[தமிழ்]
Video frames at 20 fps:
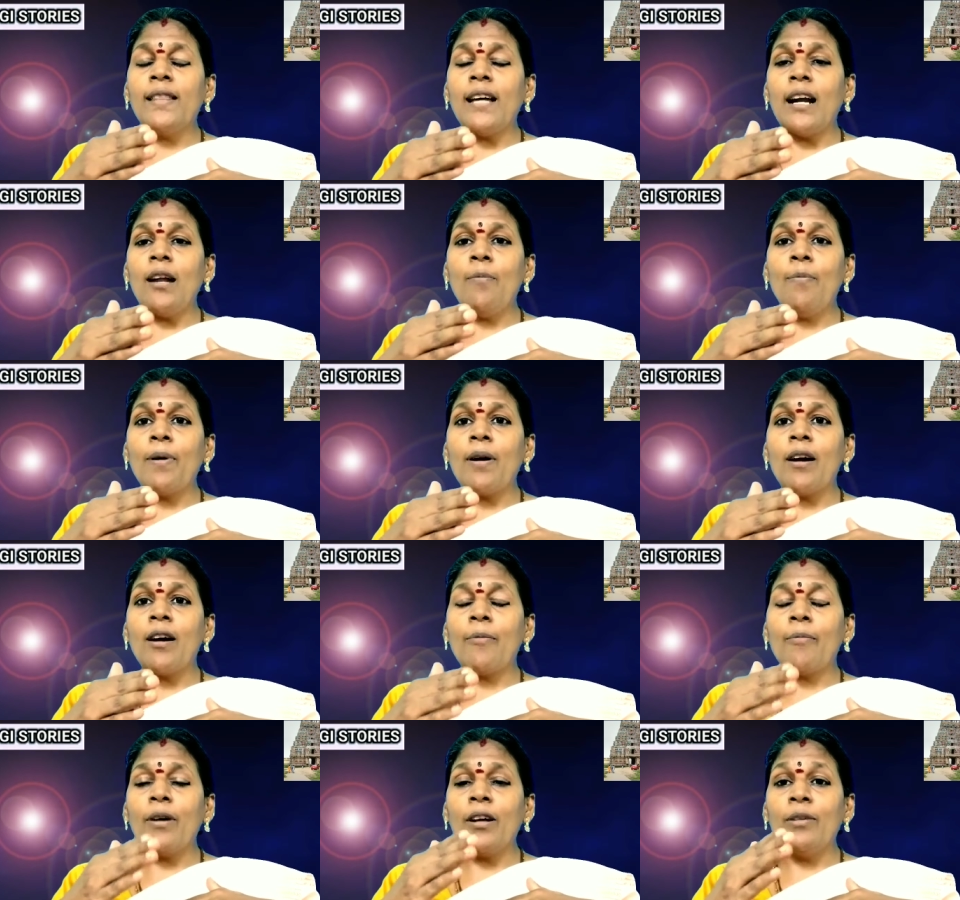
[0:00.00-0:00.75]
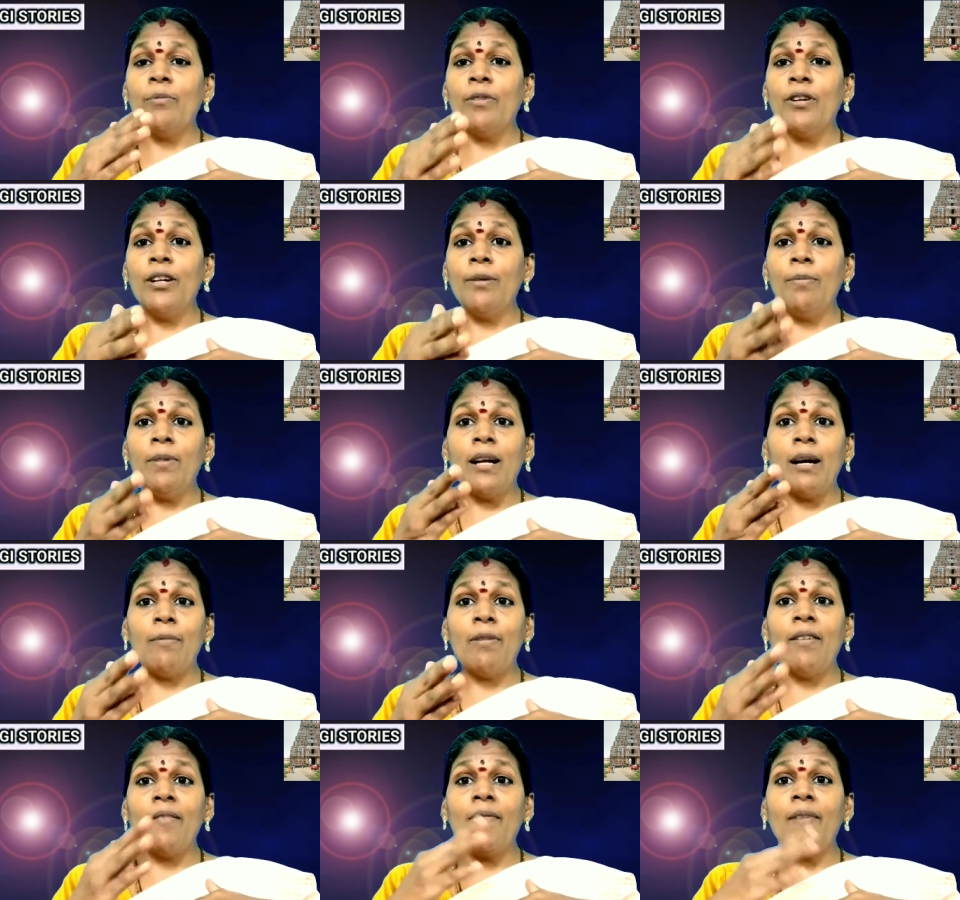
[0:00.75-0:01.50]
தலப்பிராணம் அது மட்டும்
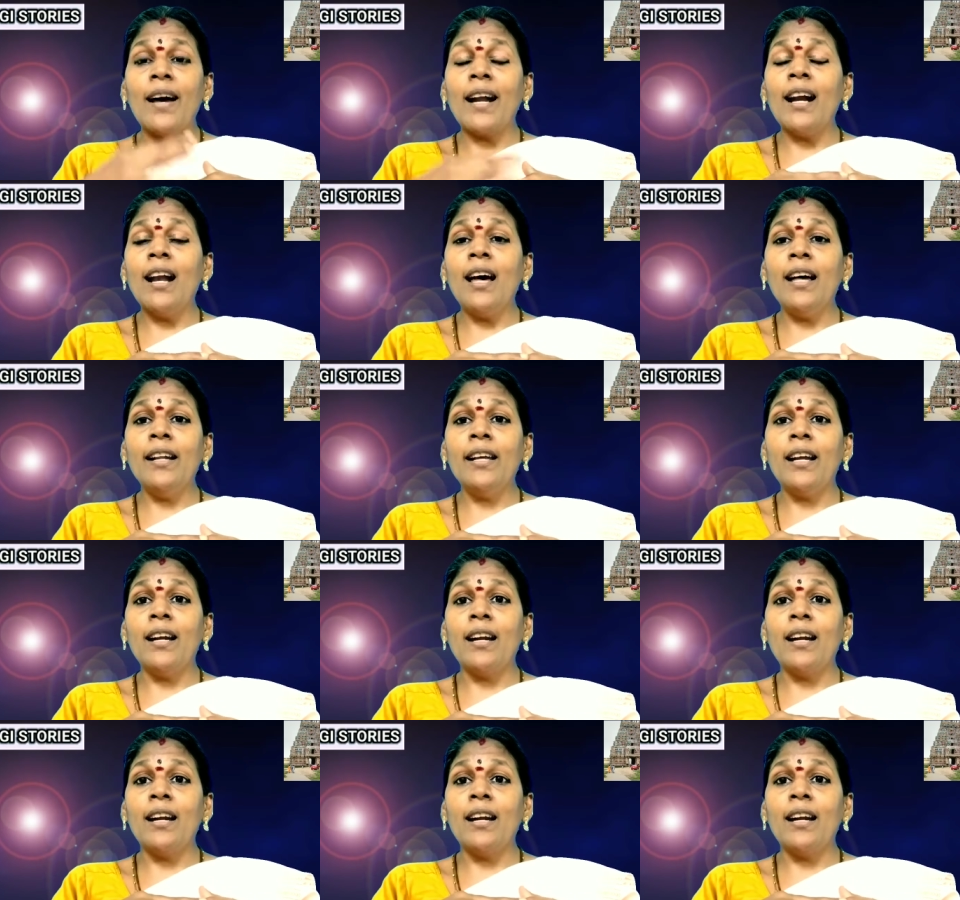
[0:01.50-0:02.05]
இல்லாமல் வரலாறு